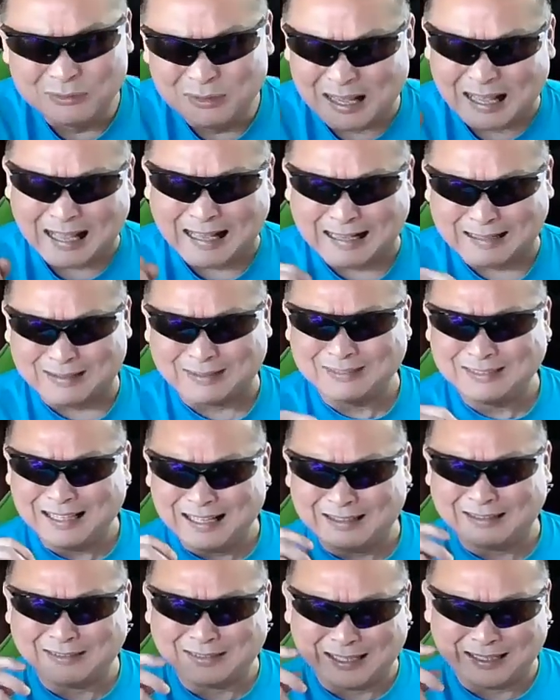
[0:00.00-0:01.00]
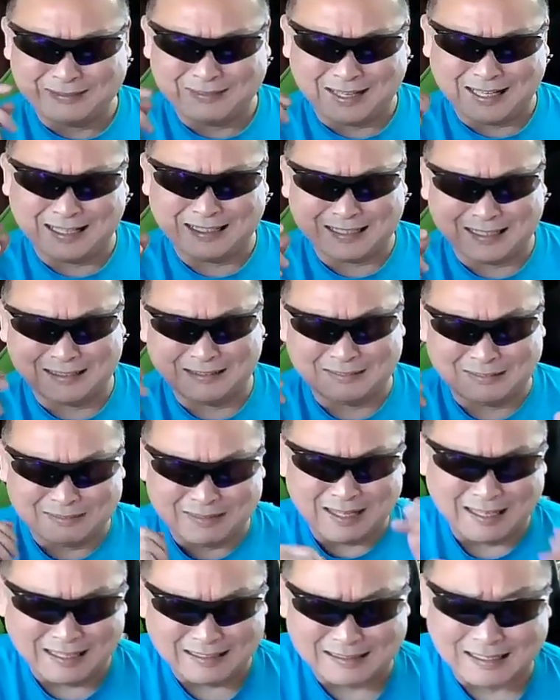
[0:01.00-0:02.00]
わーこんなこと言われてるよ
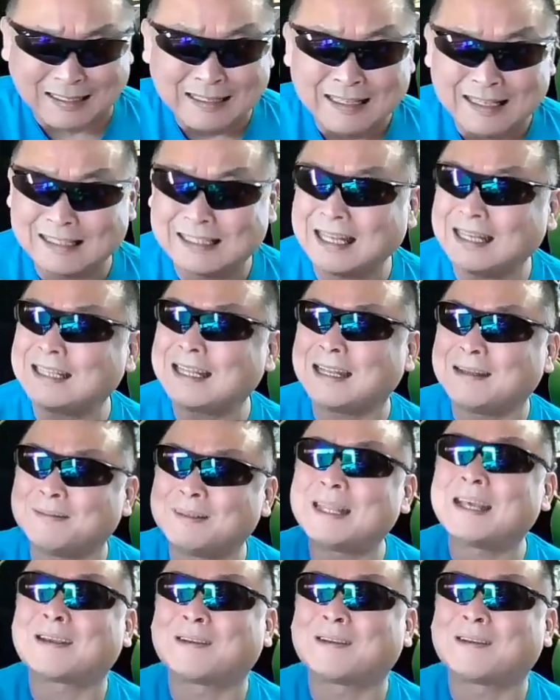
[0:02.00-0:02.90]
わって、誰々も